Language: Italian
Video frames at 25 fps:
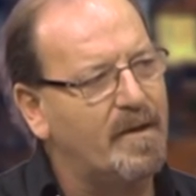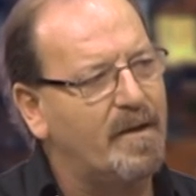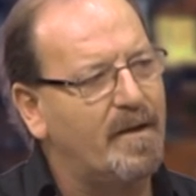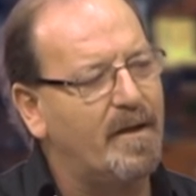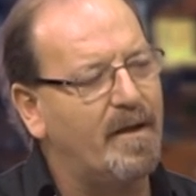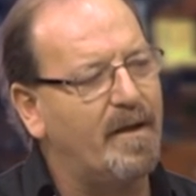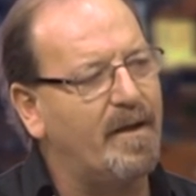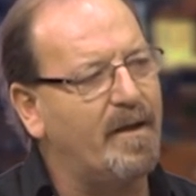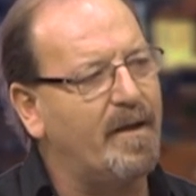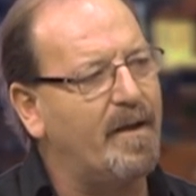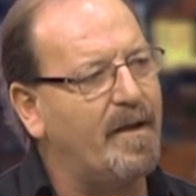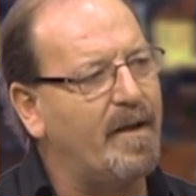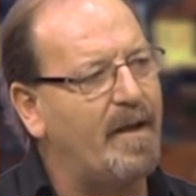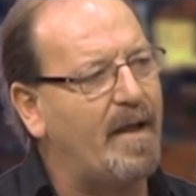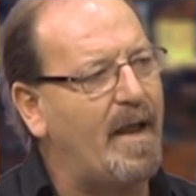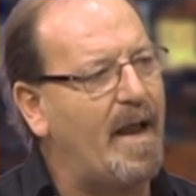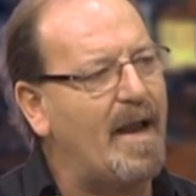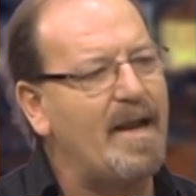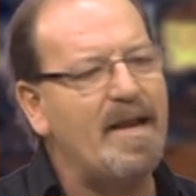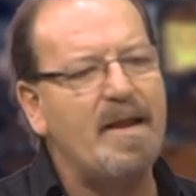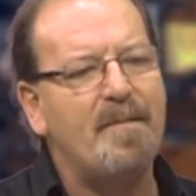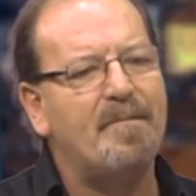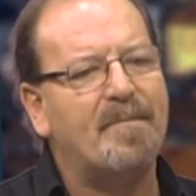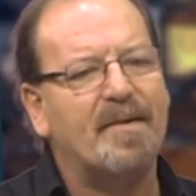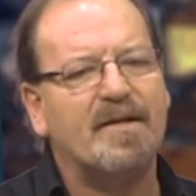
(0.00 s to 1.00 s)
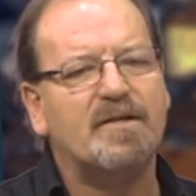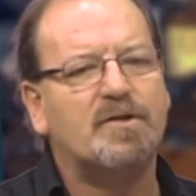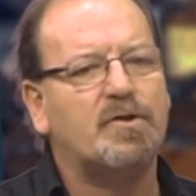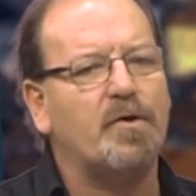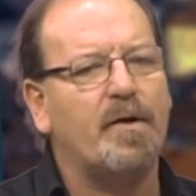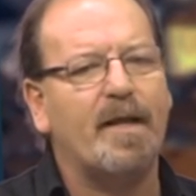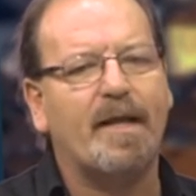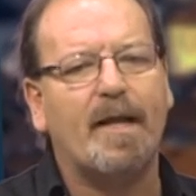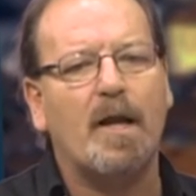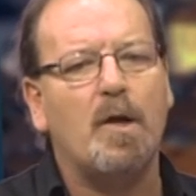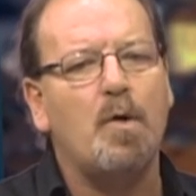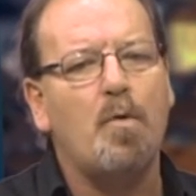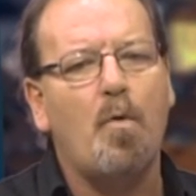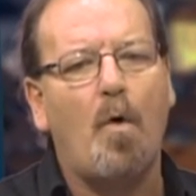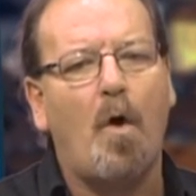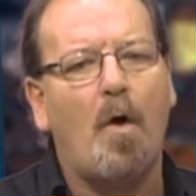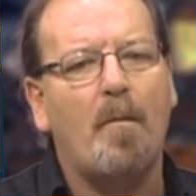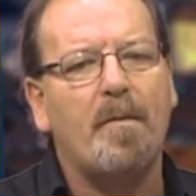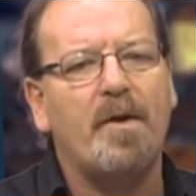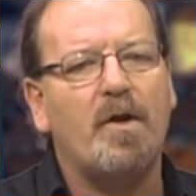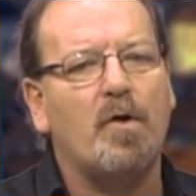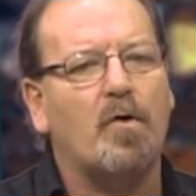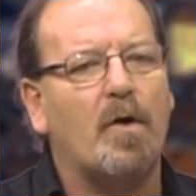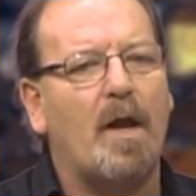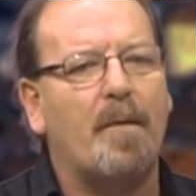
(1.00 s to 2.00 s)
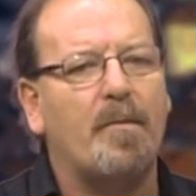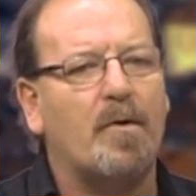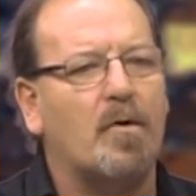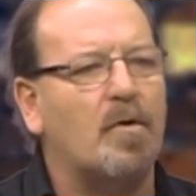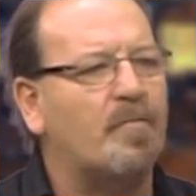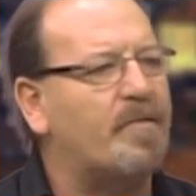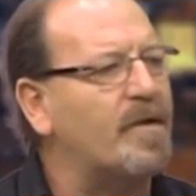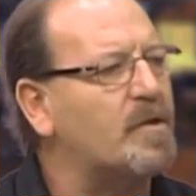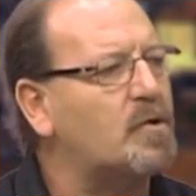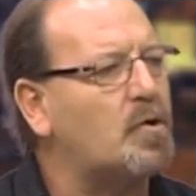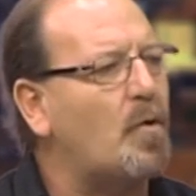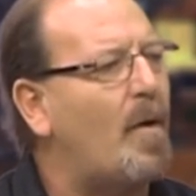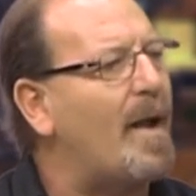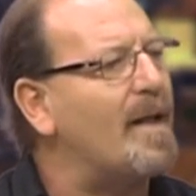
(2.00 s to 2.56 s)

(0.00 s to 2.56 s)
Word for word: eh, hai l'impressione che gli uomini non abbiano fatto